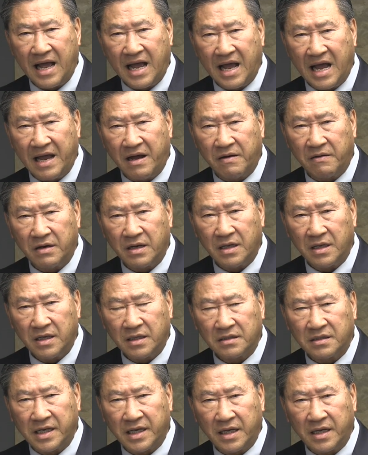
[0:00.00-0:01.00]
how
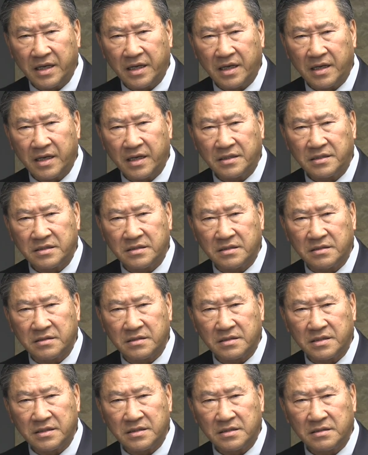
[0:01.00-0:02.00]
cái cái cái sự
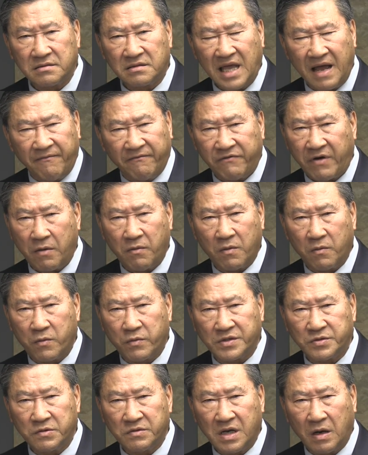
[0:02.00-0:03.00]
cái sự tham vọng
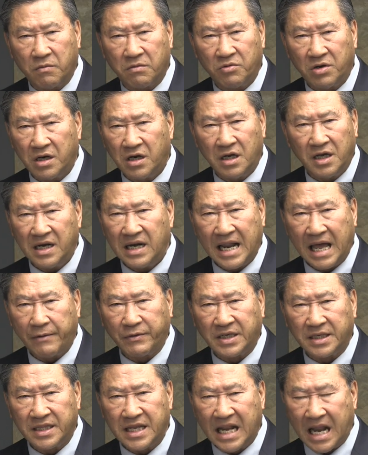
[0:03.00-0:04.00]
của Trung Cộng nó lớn lao
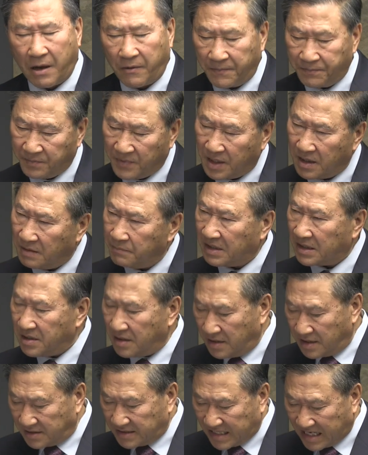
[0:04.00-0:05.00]
như thế nào. Nhưng mà
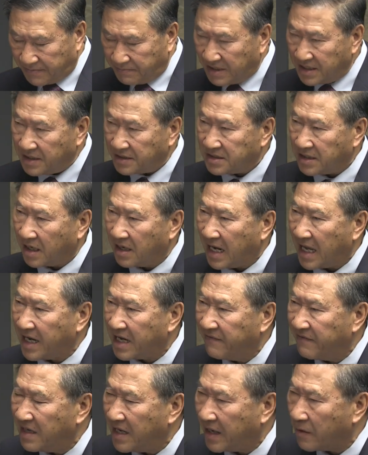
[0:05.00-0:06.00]
thưa Đức cha bây giờ trở lại
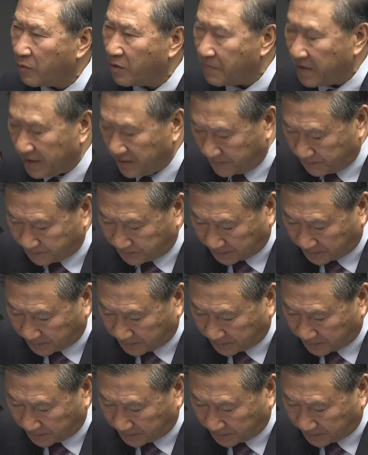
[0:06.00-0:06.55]
cái vấn đề của mình.